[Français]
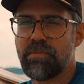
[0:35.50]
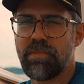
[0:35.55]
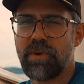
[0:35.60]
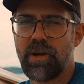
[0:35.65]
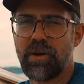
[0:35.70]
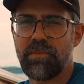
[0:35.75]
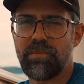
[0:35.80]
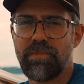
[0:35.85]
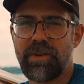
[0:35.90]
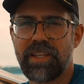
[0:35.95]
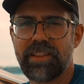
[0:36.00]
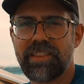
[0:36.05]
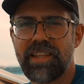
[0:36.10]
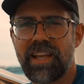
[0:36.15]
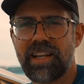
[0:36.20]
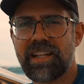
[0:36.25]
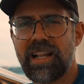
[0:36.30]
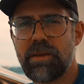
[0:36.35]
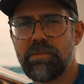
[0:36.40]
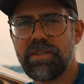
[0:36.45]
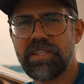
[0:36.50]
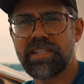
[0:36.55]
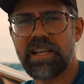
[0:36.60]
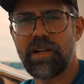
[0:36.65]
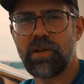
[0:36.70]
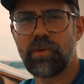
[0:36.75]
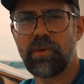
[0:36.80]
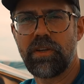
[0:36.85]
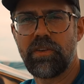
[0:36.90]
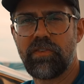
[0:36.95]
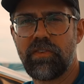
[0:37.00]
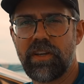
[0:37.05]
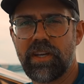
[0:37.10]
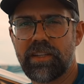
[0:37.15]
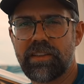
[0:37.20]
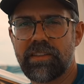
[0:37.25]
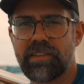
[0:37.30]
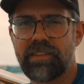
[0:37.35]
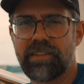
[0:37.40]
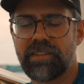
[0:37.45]
Bon, maintenant que la mise à l'eau est
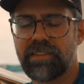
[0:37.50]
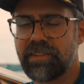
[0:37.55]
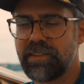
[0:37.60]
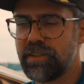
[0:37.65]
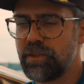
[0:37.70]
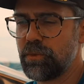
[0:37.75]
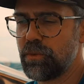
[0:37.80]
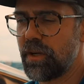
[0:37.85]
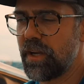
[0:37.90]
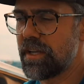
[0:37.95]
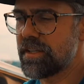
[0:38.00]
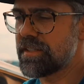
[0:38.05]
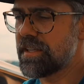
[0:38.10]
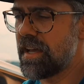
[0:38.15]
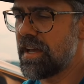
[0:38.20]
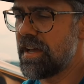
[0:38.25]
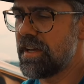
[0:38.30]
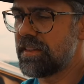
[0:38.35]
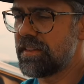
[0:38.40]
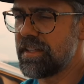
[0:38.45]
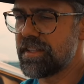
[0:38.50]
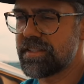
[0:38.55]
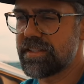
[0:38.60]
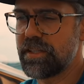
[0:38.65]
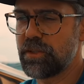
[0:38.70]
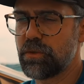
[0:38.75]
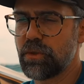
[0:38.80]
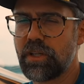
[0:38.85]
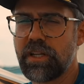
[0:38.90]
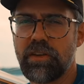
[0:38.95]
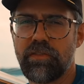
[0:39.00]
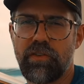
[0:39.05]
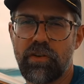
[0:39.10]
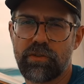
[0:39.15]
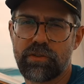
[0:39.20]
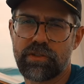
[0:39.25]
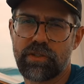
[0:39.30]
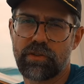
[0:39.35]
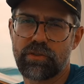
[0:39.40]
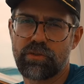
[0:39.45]
faite, il nous reste à tester toutes les
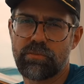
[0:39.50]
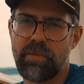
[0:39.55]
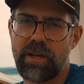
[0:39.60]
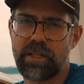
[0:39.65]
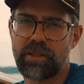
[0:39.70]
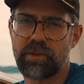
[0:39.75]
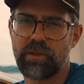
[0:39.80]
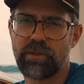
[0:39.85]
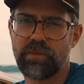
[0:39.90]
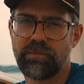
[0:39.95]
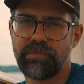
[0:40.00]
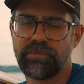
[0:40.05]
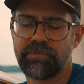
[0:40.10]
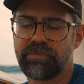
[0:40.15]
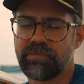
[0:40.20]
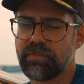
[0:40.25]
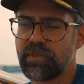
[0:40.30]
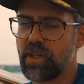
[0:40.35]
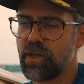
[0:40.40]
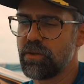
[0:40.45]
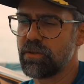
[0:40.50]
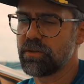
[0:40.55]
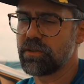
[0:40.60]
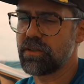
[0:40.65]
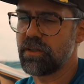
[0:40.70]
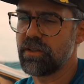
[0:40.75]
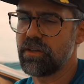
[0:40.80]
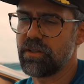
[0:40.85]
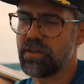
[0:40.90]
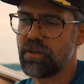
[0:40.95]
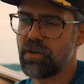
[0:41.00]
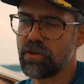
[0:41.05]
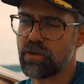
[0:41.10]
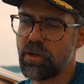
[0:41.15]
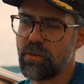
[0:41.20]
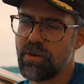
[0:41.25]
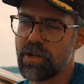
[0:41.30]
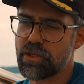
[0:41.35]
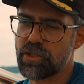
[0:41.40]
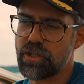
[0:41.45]
fonctions du bateau. Donc, euh, on
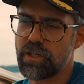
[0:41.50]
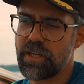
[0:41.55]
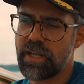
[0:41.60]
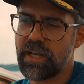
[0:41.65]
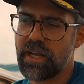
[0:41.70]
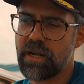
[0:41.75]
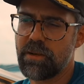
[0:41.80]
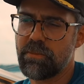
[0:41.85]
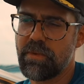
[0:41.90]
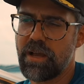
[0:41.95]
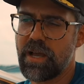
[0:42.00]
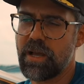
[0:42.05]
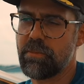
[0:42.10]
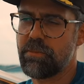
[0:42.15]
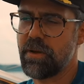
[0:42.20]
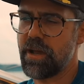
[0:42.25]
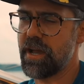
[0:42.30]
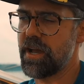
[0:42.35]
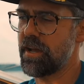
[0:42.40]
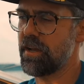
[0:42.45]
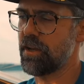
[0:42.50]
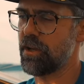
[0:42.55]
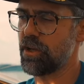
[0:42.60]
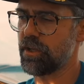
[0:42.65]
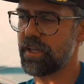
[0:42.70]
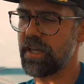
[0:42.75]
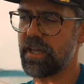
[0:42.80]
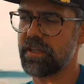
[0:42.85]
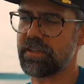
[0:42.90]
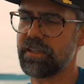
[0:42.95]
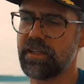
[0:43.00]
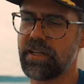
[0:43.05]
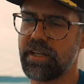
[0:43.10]
commence généralement par regarder